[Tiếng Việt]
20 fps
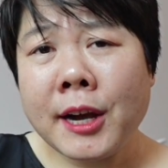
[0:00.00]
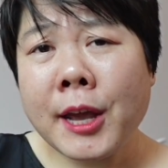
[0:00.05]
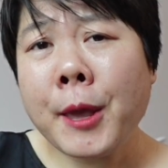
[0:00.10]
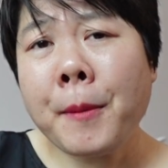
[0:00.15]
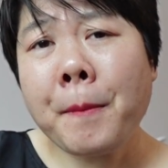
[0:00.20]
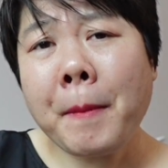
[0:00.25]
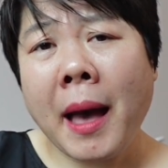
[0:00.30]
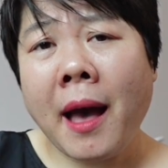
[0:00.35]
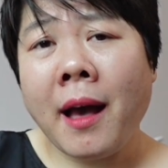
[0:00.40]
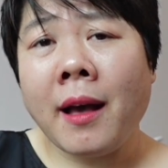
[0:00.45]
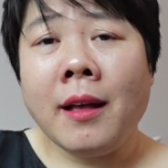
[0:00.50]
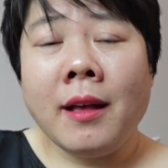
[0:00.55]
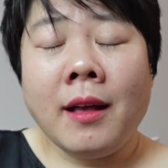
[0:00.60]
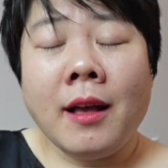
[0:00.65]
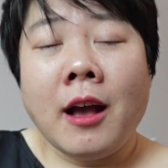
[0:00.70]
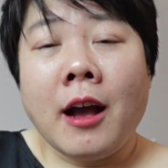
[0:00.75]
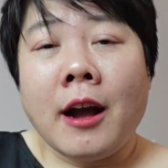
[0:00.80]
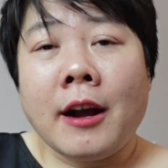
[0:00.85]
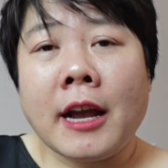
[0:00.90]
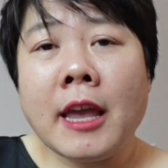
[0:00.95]
khi mà
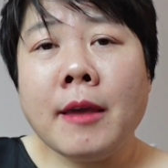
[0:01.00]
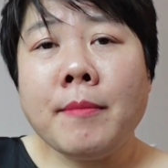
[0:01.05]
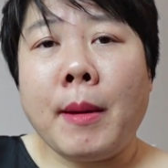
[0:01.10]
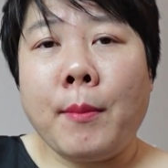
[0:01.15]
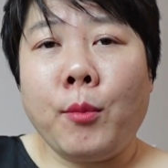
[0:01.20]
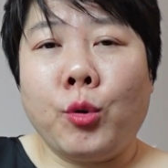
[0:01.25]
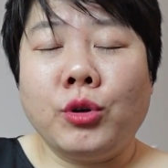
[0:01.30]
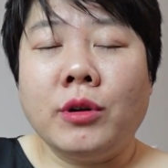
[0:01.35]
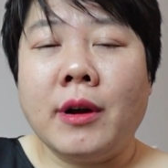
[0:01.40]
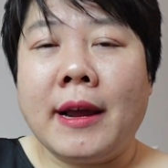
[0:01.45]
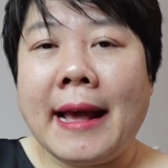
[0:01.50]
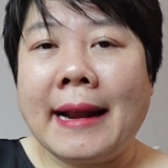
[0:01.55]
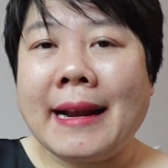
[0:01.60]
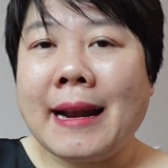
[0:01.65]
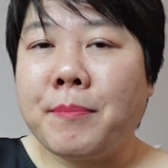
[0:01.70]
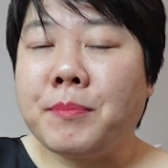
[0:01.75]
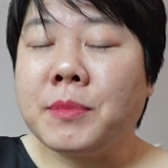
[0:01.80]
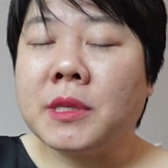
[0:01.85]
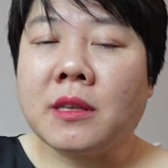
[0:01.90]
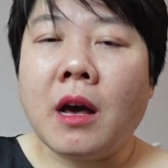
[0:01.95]
khi mà một người đã
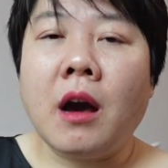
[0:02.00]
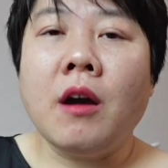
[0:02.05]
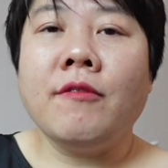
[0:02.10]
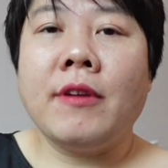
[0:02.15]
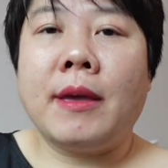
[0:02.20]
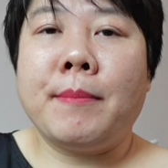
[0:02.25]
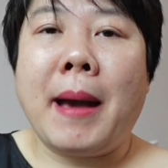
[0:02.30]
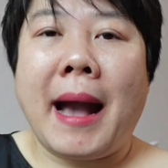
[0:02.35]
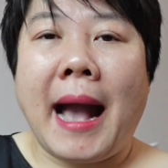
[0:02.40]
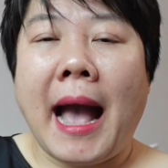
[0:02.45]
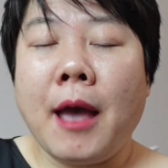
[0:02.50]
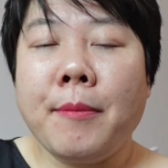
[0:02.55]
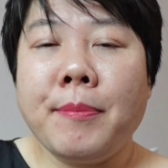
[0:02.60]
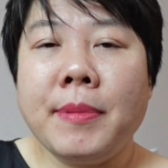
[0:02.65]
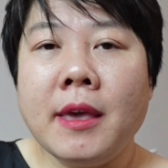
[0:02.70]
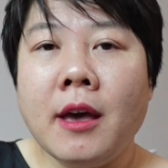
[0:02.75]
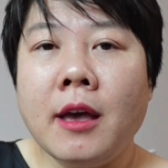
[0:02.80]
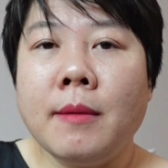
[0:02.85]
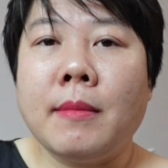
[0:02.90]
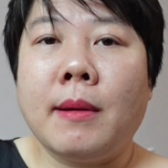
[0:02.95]
nắm rõ về bảng
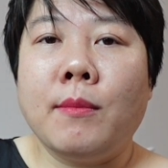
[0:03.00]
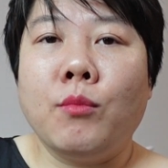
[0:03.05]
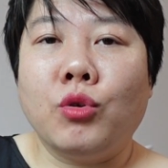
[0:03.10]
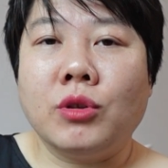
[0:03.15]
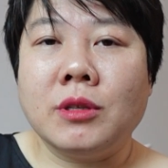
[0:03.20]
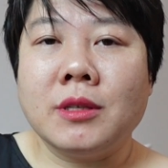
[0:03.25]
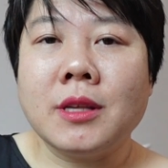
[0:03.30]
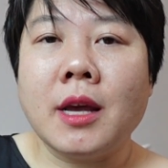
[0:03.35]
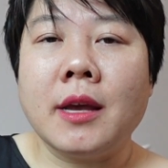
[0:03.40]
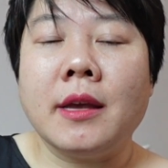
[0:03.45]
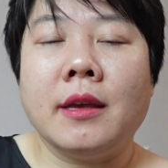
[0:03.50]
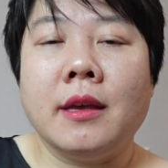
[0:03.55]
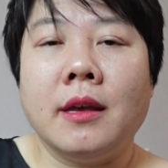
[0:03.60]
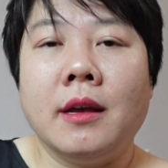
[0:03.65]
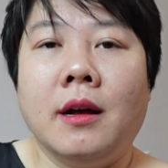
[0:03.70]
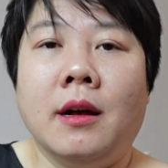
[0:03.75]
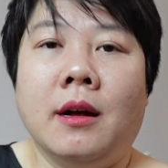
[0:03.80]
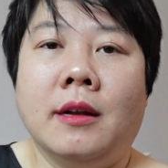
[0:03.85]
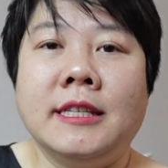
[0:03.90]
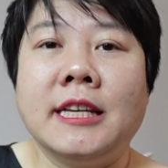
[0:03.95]
IPA mà muốn dạy
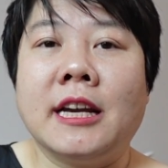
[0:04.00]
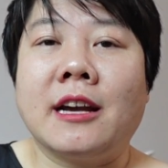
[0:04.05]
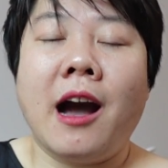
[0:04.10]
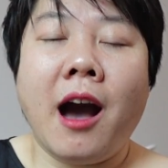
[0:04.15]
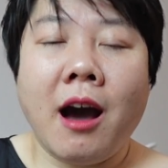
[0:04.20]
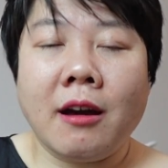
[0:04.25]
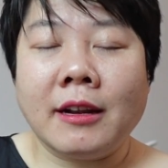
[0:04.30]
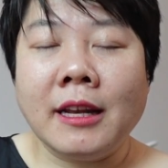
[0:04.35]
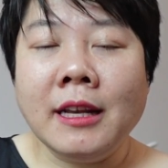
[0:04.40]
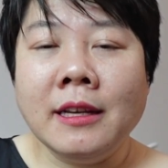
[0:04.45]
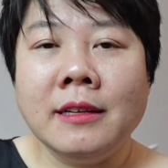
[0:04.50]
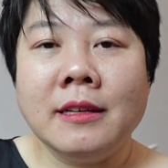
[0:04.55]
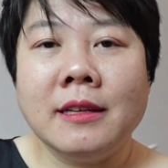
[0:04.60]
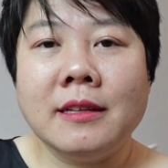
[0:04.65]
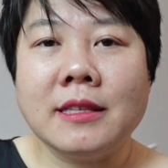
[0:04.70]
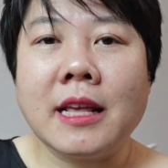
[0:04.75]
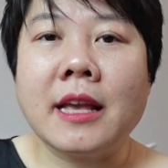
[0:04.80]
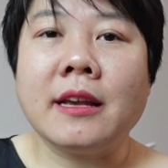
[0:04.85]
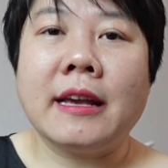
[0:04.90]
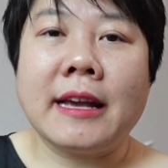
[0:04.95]
uh, trẻ con ấy
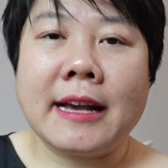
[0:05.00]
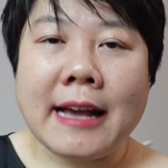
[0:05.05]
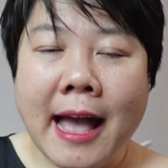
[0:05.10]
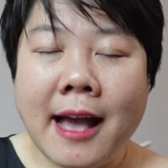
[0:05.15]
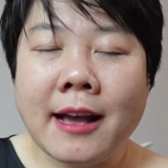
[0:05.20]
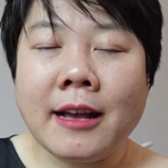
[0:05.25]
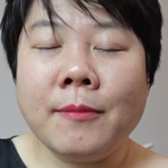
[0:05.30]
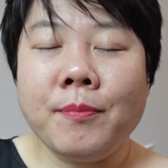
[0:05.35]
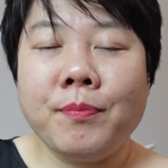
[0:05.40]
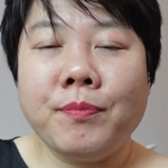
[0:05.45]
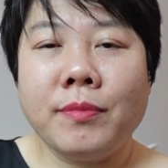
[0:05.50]
dạy người khác ấy,